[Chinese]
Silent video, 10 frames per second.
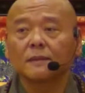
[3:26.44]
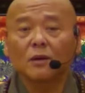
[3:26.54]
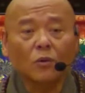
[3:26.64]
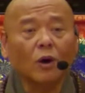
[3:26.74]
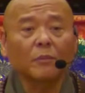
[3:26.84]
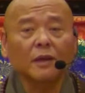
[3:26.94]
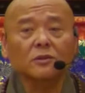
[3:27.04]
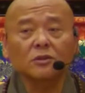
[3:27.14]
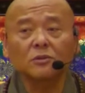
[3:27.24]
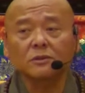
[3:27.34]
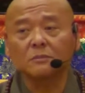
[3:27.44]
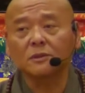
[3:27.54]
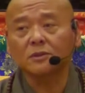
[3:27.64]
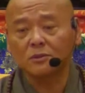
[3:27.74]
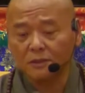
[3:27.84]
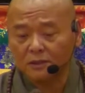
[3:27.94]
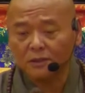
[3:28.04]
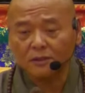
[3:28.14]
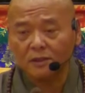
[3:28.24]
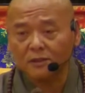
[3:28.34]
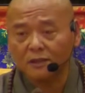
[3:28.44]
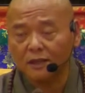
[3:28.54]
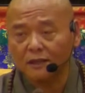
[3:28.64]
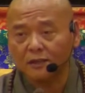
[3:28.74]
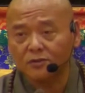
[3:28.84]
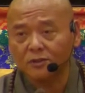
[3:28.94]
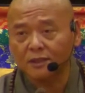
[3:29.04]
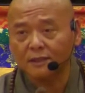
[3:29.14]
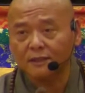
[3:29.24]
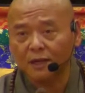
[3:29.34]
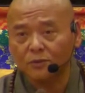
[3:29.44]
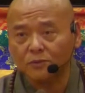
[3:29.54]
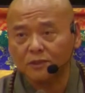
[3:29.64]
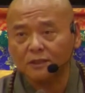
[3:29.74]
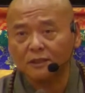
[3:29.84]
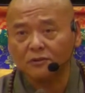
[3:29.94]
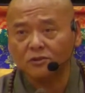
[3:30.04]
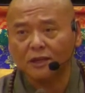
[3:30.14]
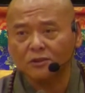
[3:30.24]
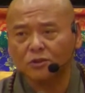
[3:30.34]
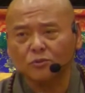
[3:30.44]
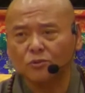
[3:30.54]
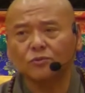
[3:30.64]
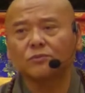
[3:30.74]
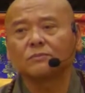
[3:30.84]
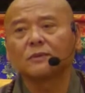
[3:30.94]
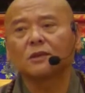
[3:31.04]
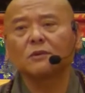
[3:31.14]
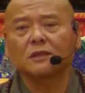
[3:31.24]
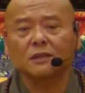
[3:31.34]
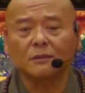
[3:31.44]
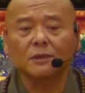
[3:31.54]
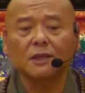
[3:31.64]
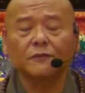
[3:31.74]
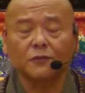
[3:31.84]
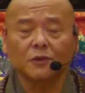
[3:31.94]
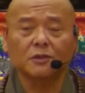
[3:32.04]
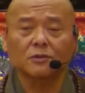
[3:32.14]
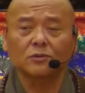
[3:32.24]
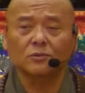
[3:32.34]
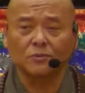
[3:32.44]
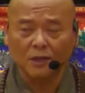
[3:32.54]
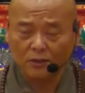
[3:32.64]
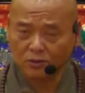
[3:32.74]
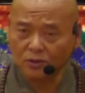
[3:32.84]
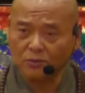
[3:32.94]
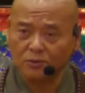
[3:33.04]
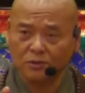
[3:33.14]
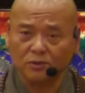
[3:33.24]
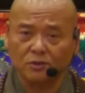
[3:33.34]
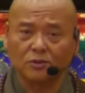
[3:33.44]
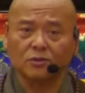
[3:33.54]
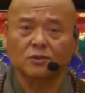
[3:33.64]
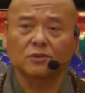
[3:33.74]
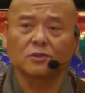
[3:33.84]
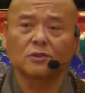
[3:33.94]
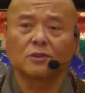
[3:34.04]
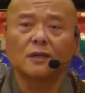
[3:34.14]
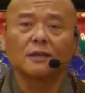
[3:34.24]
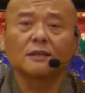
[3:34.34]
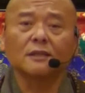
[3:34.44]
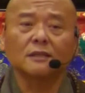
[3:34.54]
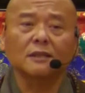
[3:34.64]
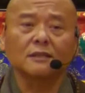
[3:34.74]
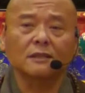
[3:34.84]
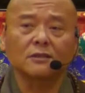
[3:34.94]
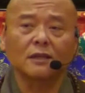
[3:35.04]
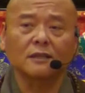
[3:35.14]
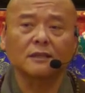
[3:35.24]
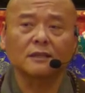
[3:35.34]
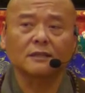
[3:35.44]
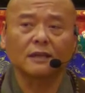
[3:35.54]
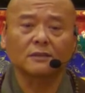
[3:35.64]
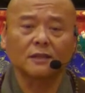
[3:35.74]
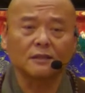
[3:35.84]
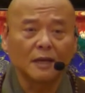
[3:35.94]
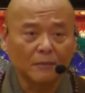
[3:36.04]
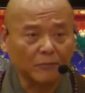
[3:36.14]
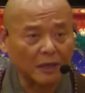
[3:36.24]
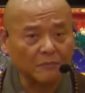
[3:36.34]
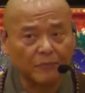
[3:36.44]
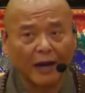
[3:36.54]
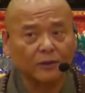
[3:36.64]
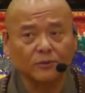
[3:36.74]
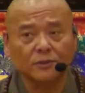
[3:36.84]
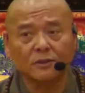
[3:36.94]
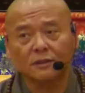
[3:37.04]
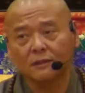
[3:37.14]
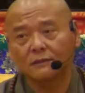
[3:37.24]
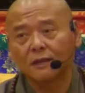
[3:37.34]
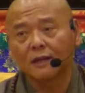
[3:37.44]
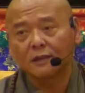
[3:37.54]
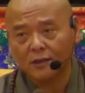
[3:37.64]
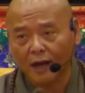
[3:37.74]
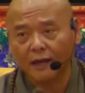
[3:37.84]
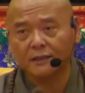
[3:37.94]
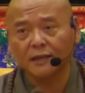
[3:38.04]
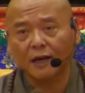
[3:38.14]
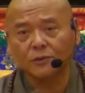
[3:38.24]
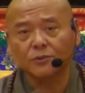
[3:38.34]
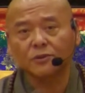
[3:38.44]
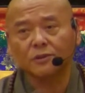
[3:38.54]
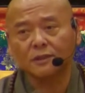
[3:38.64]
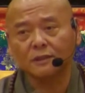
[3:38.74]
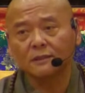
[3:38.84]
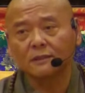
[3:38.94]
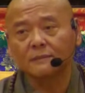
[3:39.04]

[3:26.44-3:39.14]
那个光明只有什么？只有你真正是念念之间在如是心上修处。因为整个佛经之中，就是只是一切行人、一切苍生明白如是心，阐扬如是心。